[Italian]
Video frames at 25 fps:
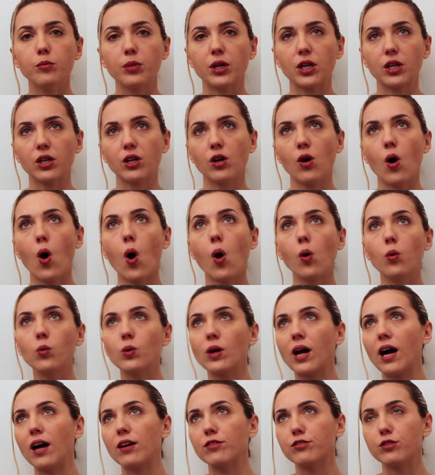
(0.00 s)
perché ho
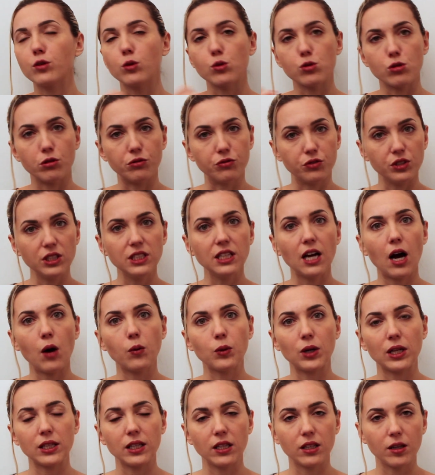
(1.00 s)
una filosofia,
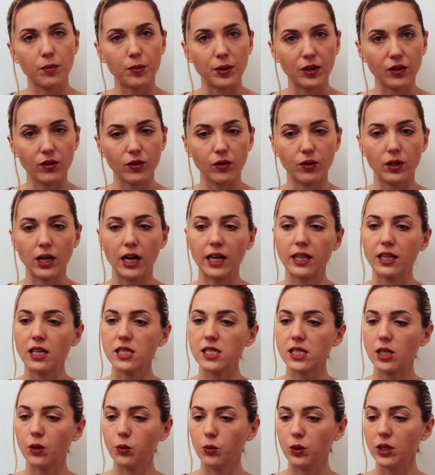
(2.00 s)
una dieta particolare da
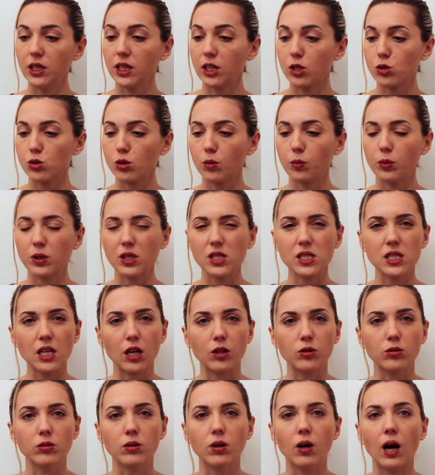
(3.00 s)
seguire, sto
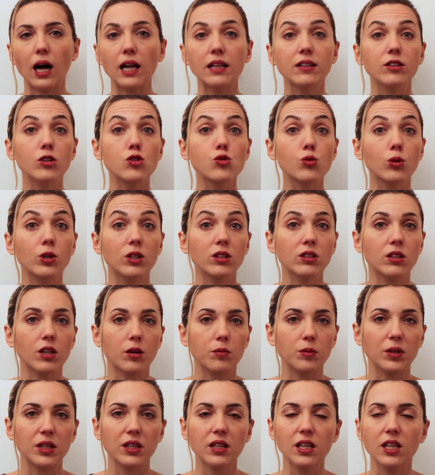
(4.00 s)
pensando al digiuno
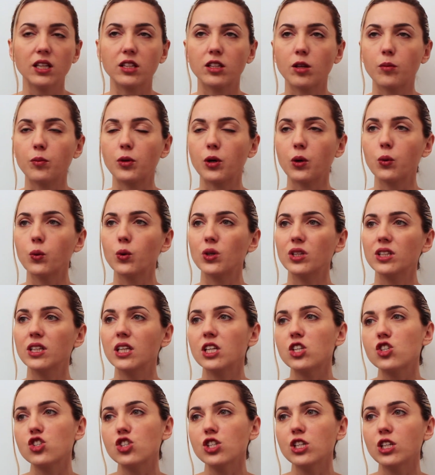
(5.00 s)
intermittente, per cui
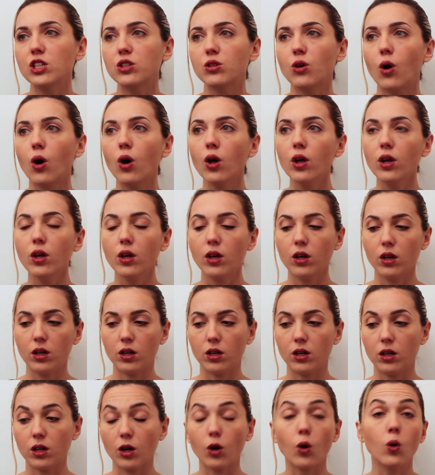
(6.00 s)
decido
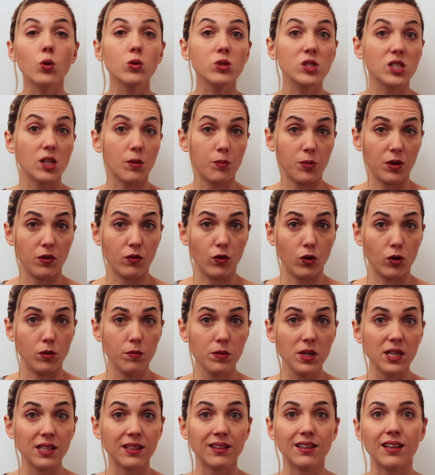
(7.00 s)
eh,
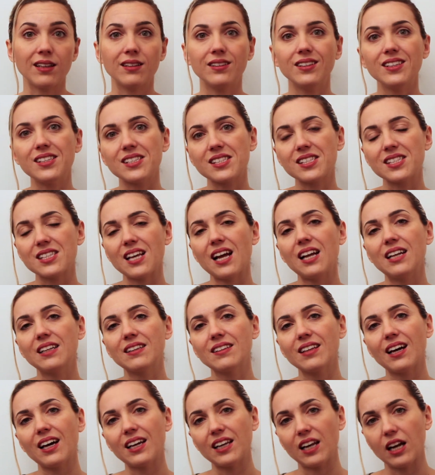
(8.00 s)
consapevolmente di
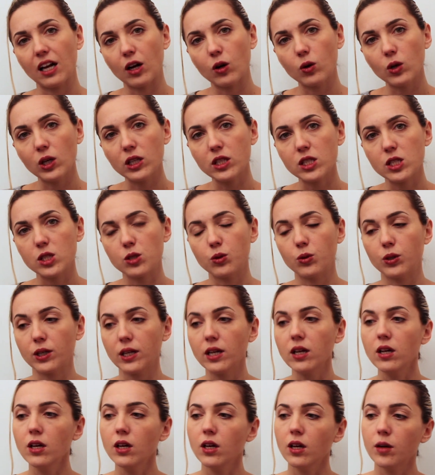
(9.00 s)
saltare la
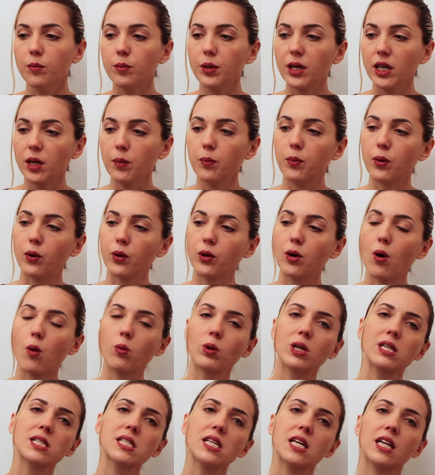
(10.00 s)
colazione perché poi ho
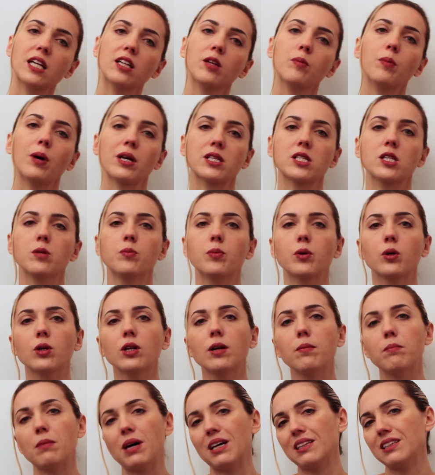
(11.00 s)
una serie di pasti
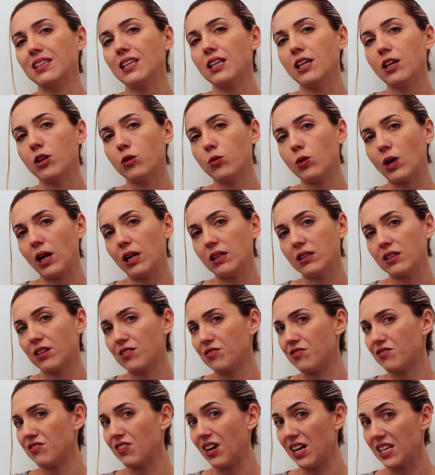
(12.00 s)
programmati in
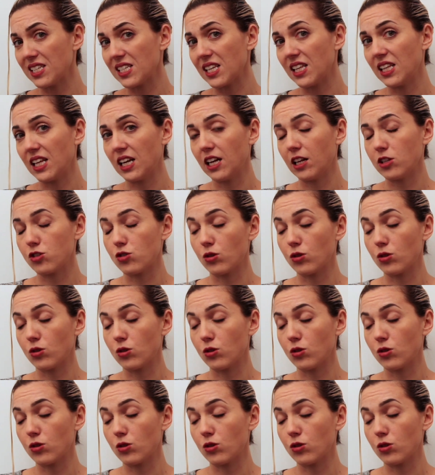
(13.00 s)
un'altra fase della